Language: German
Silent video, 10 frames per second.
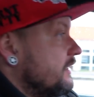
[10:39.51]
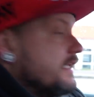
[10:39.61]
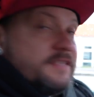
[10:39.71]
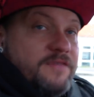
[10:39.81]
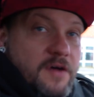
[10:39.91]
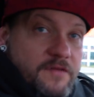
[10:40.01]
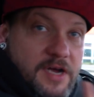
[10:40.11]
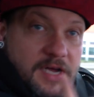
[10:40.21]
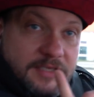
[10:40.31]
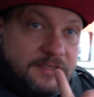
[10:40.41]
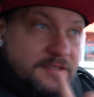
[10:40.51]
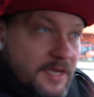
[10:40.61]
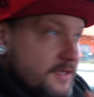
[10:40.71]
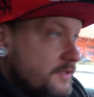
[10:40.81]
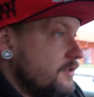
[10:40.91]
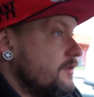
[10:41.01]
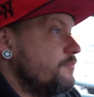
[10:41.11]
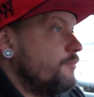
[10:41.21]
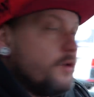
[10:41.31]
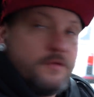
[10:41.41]
Jetzt waren wir gerade an der Tanke.
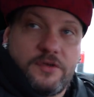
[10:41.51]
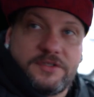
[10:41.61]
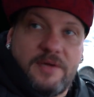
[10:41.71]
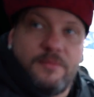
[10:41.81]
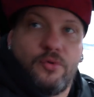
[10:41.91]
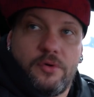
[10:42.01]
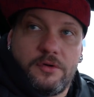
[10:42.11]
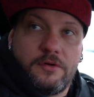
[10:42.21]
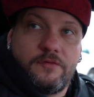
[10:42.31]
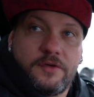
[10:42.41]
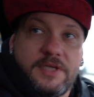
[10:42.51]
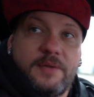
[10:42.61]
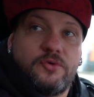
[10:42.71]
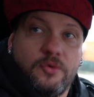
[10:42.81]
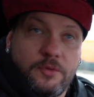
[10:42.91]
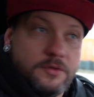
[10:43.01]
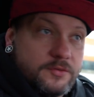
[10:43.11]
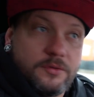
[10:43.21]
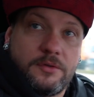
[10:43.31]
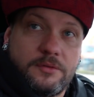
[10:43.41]
Bockwurst am Morgen vertreibt Kummer und
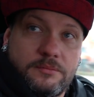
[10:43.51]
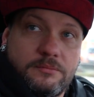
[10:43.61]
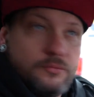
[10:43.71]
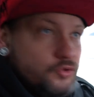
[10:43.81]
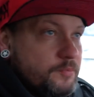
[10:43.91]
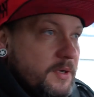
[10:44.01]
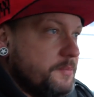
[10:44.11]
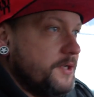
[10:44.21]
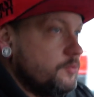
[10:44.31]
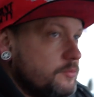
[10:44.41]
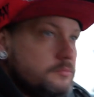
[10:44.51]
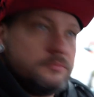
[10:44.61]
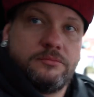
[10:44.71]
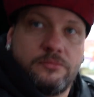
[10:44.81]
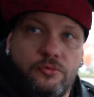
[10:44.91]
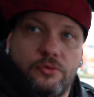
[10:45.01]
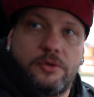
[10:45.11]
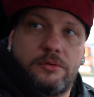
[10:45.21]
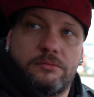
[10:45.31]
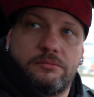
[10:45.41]
Sorgen. Ist meine Meinung. Mhm. Oder?
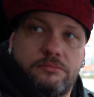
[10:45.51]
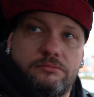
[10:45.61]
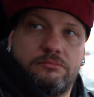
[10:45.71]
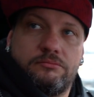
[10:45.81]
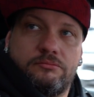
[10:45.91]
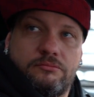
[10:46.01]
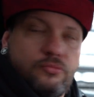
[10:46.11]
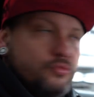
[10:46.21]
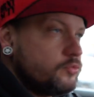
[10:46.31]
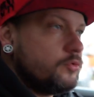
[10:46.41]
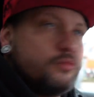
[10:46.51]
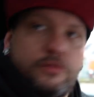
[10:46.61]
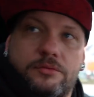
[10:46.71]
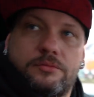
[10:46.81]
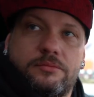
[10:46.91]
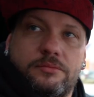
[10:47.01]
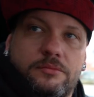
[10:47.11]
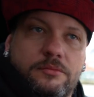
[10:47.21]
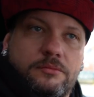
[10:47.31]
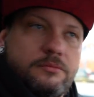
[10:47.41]
Hat geschmeckt. Das war gut. Mhm.
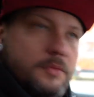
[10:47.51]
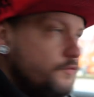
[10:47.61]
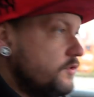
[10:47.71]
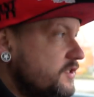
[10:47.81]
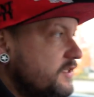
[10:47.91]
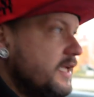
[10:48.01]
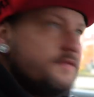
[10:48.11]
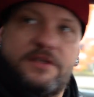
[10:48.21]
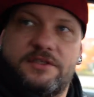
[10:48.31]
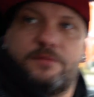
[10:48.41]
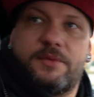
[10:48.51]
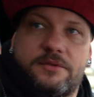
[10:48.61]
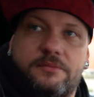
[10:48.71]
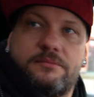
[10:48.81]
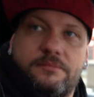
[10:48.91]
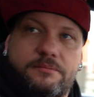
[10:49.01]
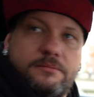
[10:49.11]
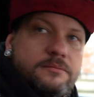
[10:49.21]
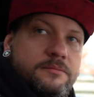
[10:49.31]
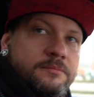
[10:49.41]
Man fühlt sich gleich wesentlich besser.
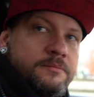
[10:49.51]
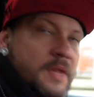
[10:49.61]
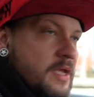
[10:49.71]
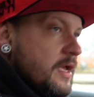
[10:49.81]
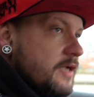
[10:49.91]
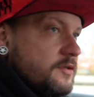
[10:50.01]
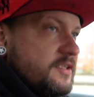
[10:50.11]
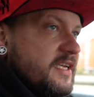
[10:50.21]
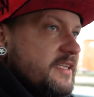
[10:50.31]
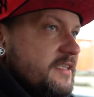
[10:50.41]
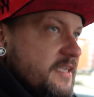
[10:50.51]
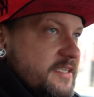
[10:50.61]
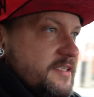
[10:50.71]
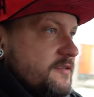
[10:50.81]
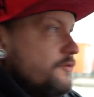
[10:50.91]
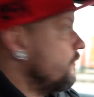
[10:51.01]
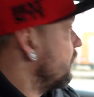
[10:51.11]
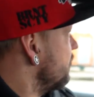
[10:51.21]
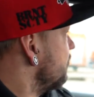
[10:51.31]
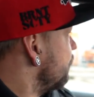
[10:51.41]
Also es geht nichts
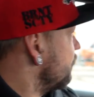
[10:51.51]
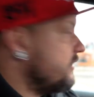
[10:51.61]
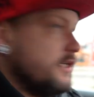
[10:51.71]
über eine schöne